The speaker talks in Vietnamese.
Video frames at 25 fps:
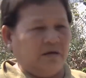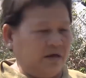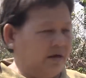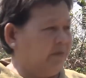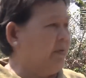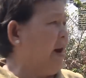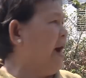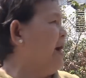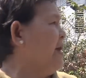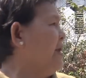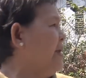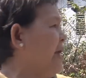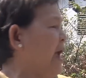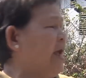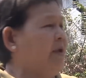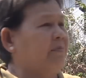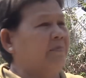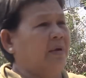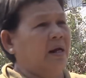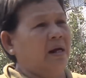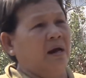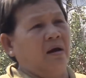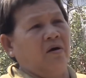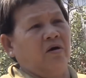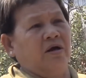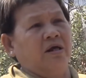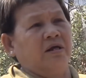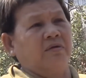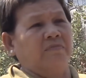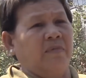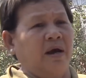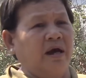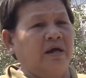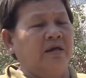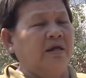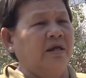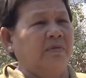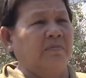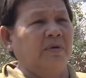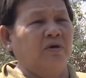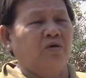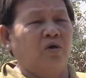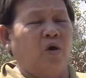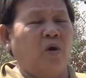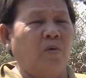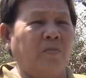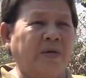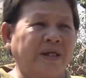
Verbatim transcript: Thì bởi vậy mới nói, bởi vì mà cô